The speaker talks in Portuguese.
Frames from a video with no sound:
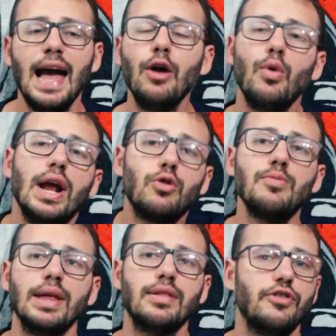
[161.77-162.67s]
Agora
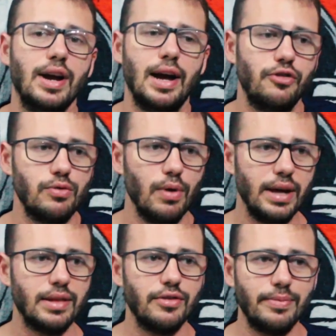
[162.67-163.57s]
começa a chegar as
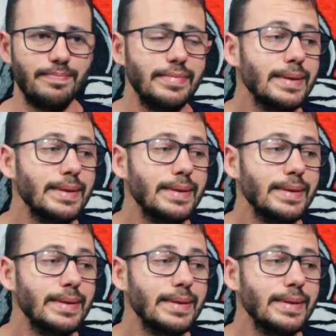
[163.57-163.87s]
coisas,